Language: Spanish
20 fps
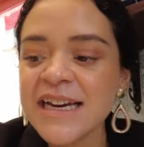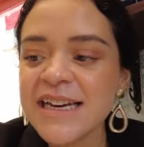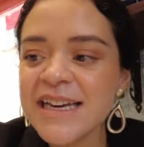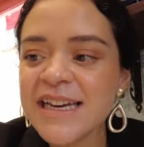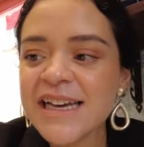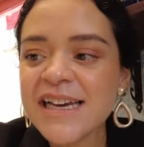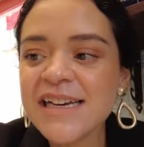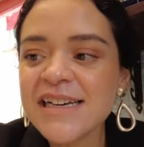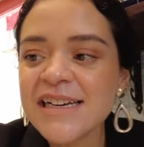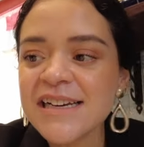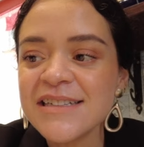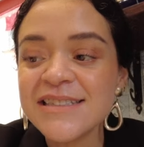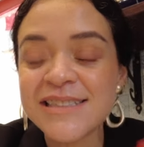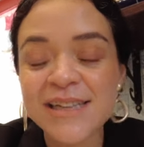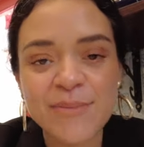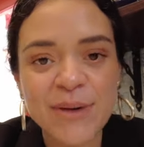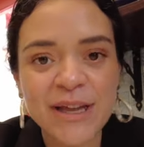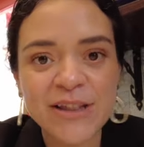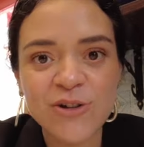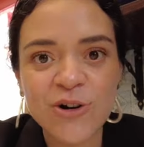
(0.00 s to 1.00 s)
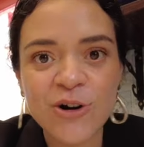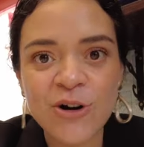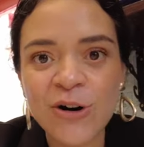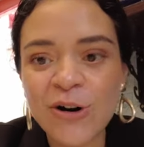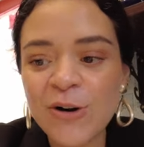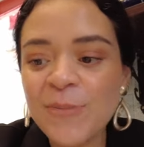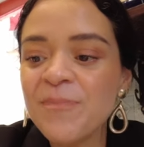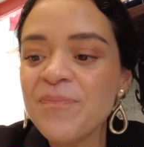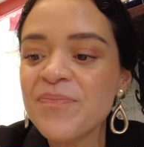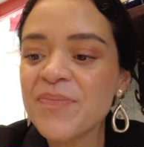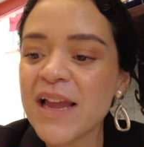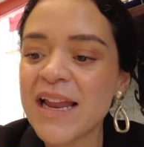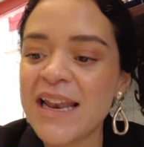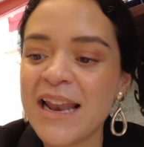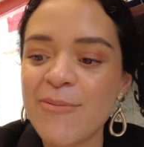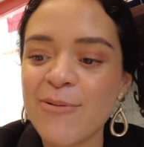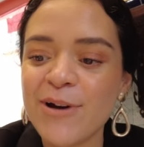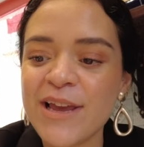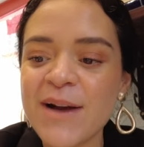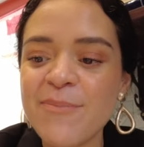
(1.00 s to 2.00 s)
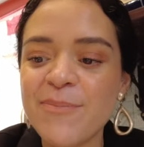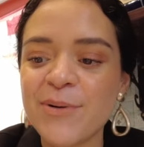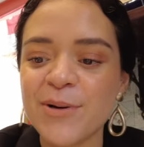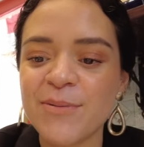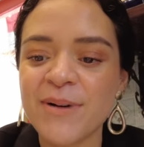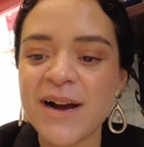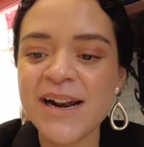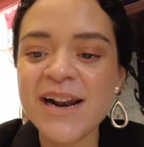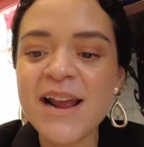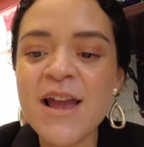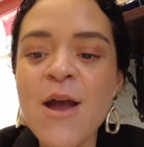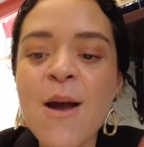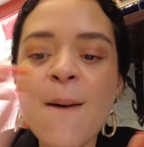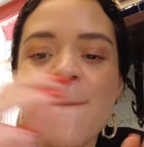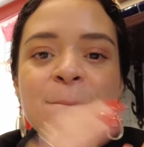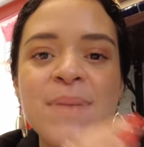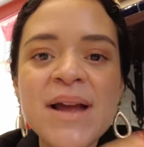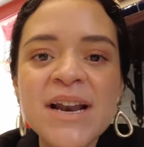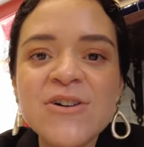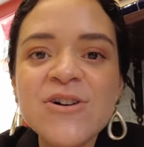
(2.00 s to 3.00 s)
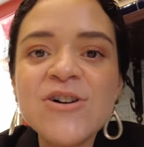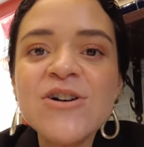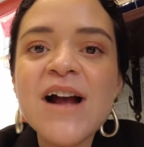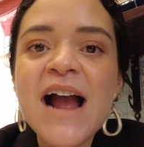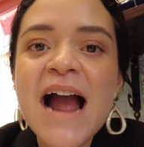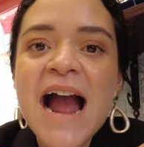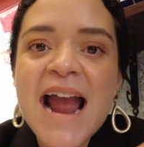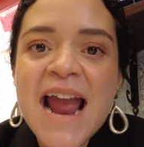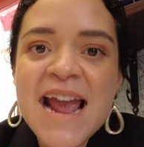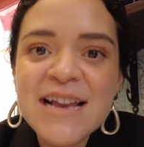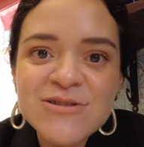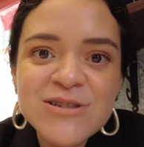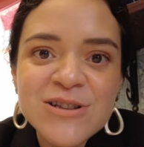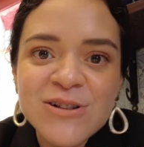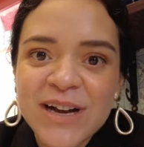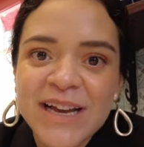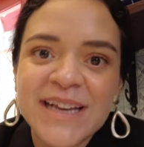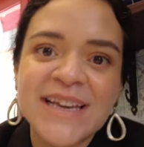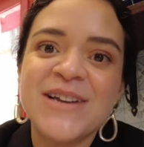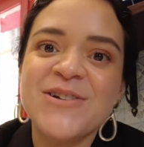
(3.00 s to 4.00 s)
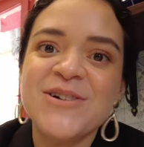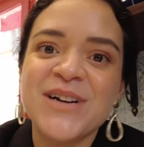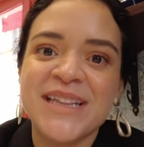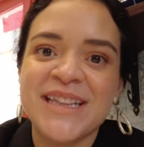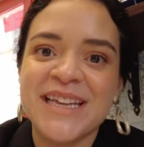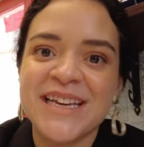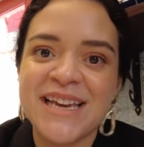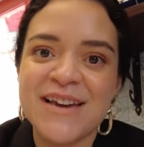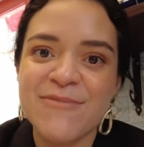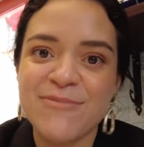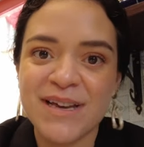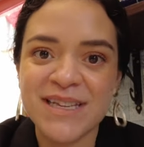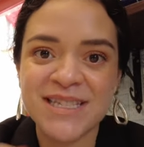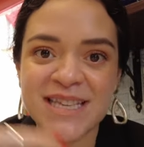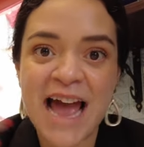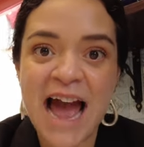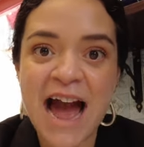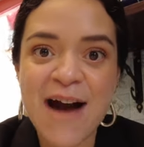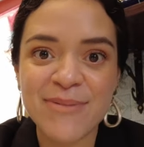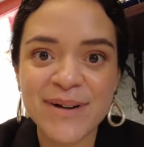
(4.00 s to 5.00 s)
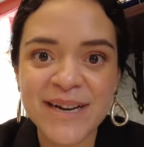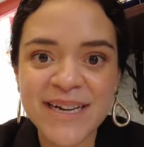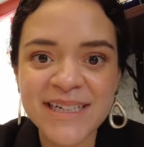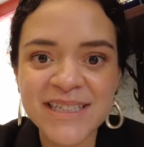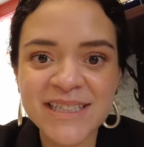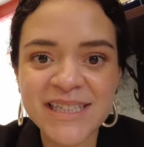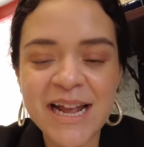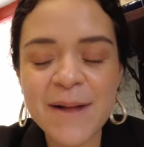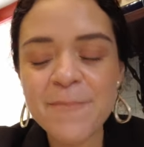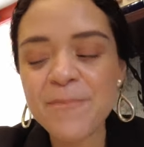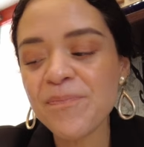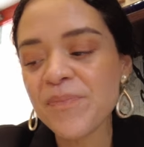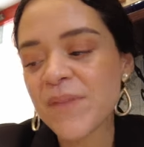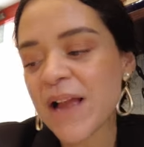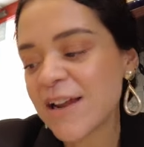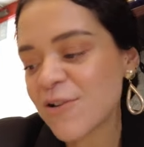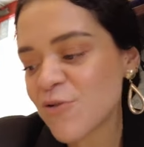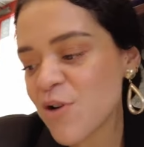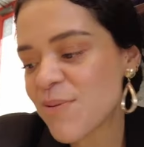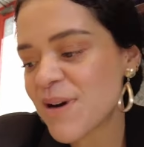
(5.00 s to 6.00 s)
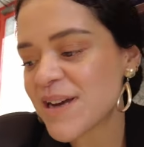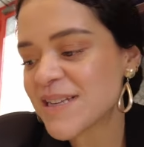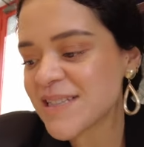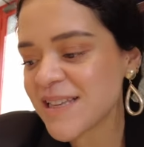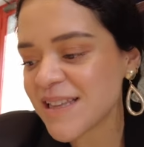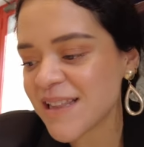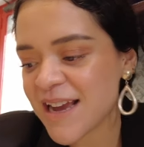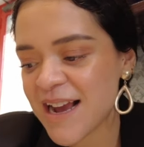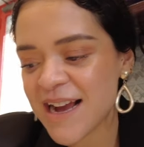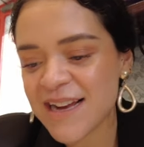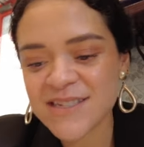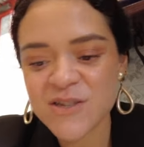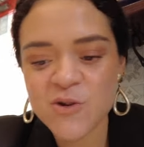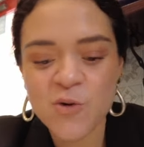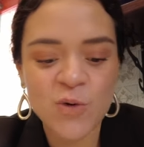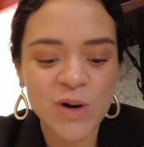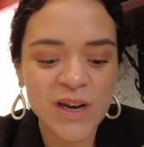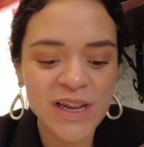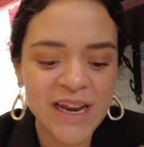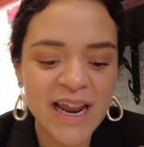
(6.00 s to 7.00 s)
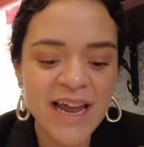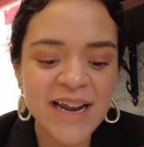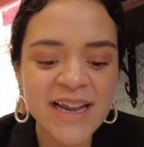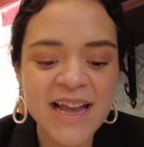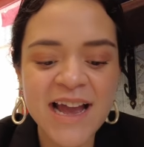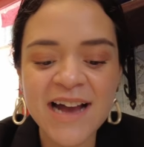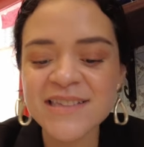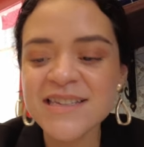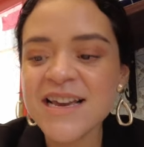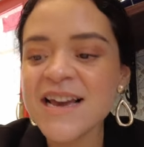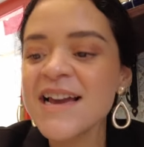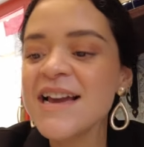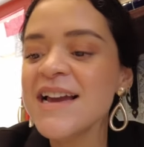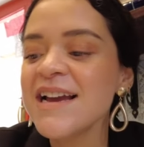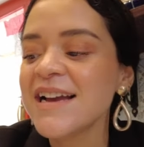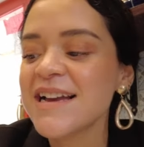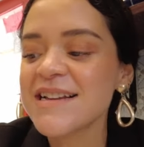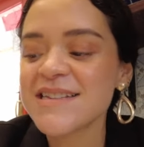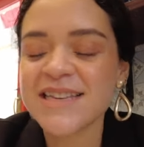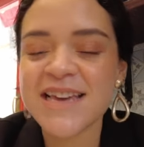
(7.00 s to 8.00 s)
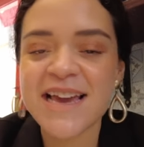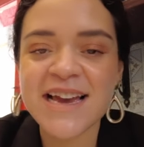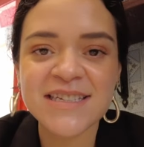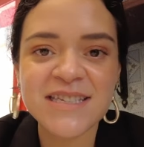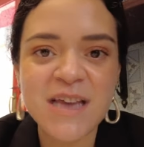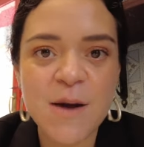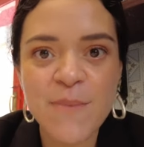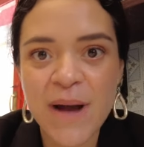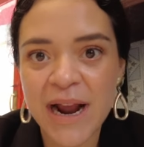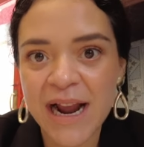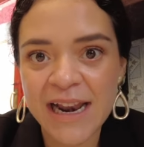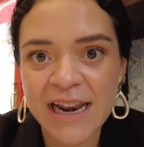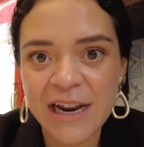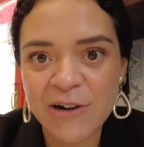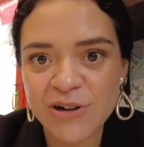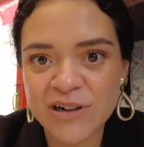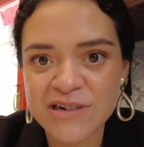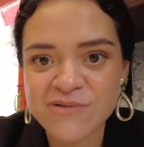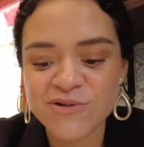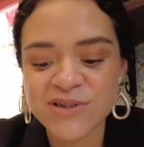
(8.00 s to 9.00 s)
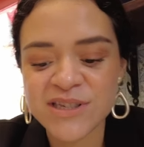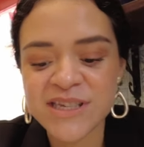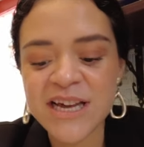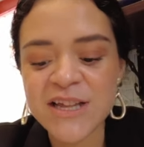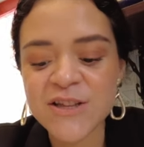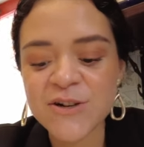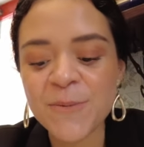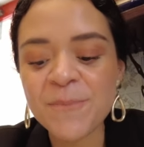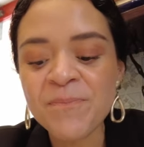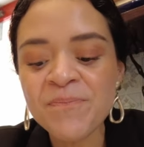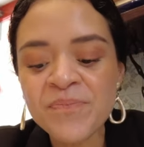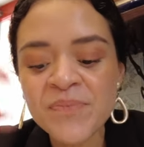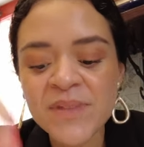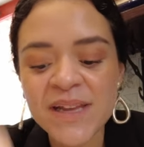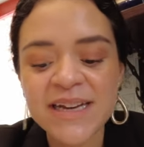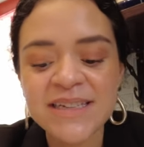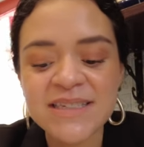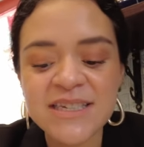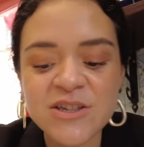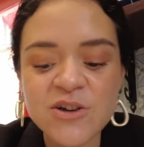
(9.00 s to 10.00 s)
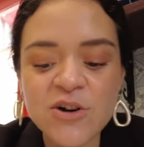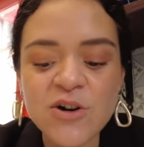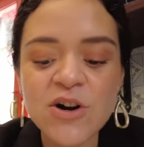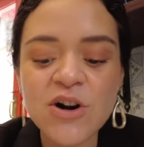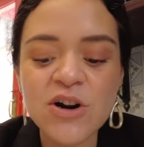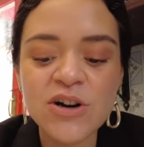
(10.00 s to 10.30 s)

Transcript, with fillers: y se me antojó, la voy a probar, pero eso es lo que quiero que te lleves, abrirte a nuevas ideas culinarias, que si es bacalao rebozado, que si son